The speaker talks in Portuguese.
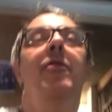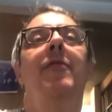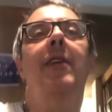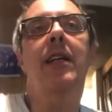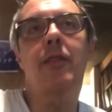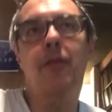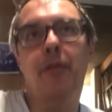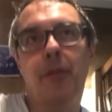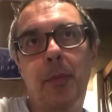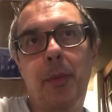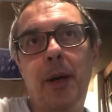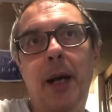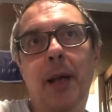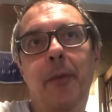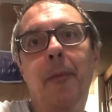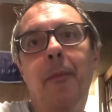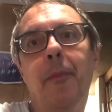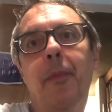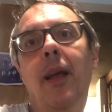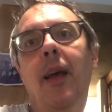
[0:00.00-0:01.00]
tivesse
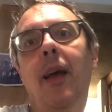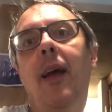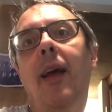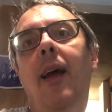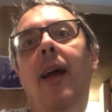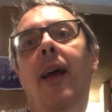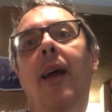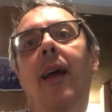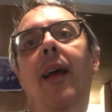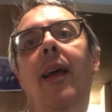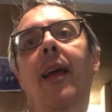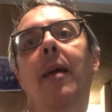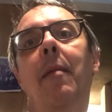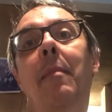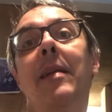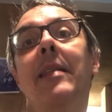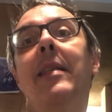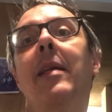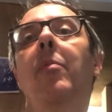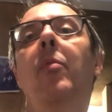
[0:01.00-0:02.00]
filmado
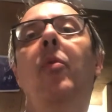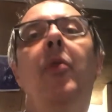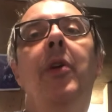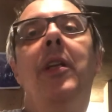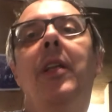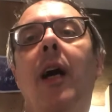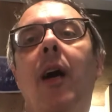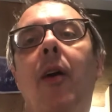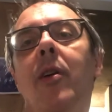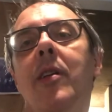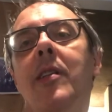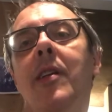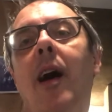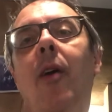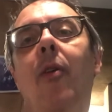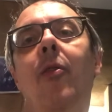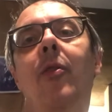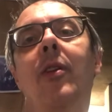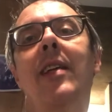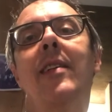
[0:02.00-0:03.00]
mas que muita coisa
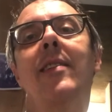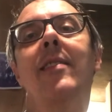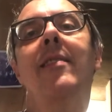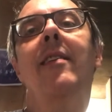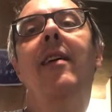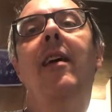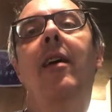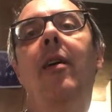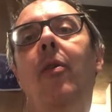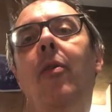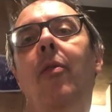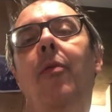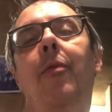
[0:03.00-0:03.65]
aconteceu